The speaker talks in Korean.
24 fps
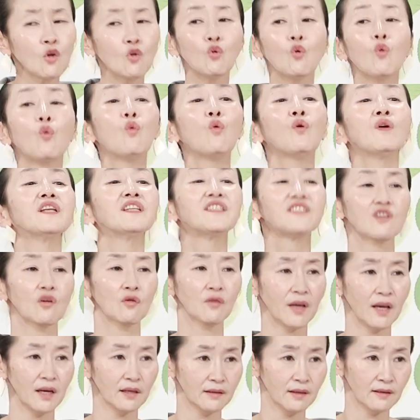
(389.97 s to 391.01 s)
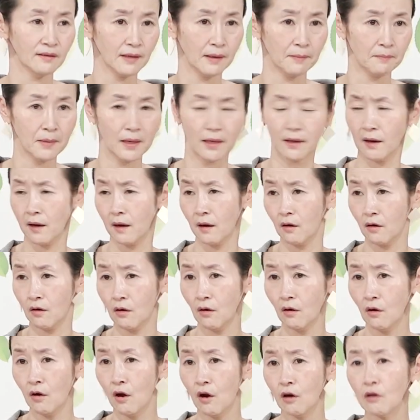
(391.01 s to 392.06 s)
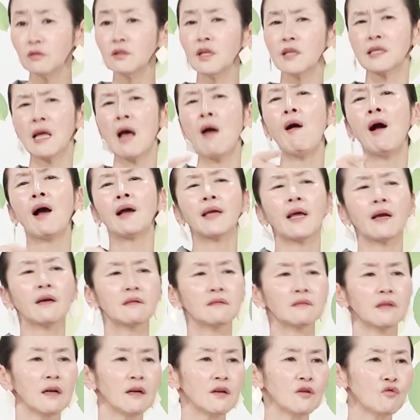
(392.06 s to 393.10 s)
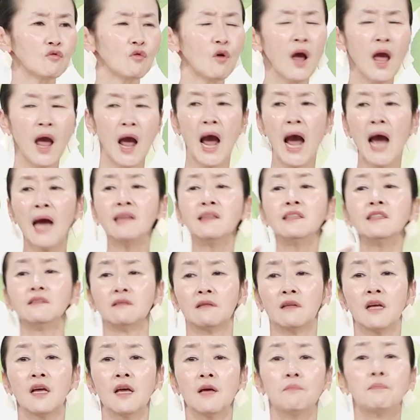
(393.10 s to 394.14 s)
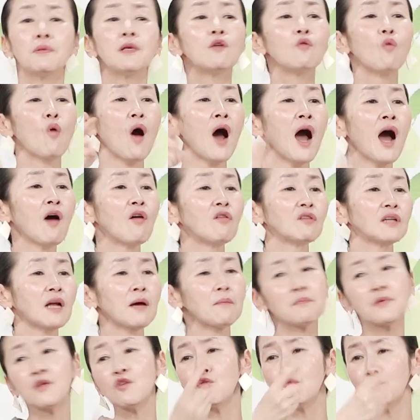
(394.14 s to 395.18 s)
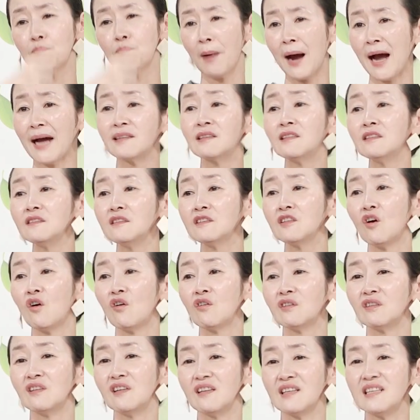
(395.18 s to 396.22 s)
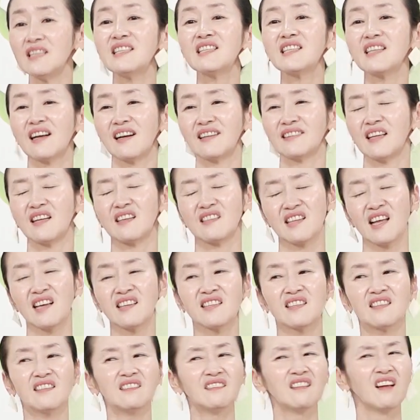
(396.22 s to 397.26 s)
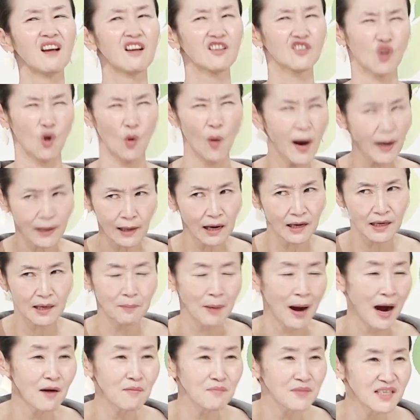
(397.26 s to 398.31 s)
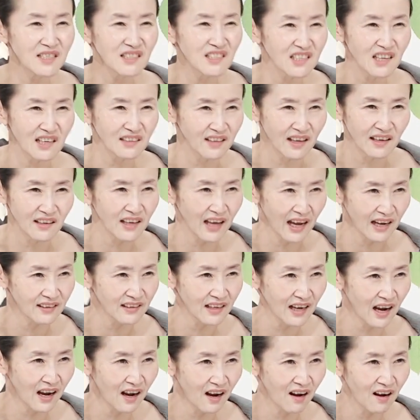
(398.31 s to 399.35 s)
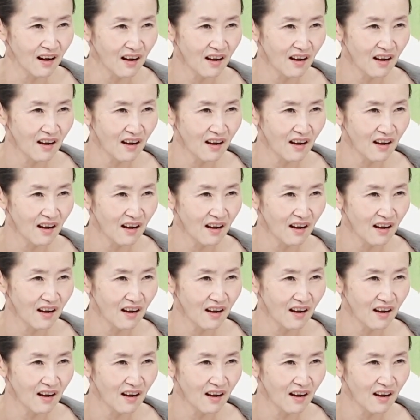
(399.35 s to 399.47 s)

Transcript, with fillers: 요걸 인정해야 된단 말이에요. 근데 상황에 끄달리고 하는, 미워하거나 미움 받은 거를 인식할 때는 사실은 정확하게 마음이 인지가 된 게 아니야.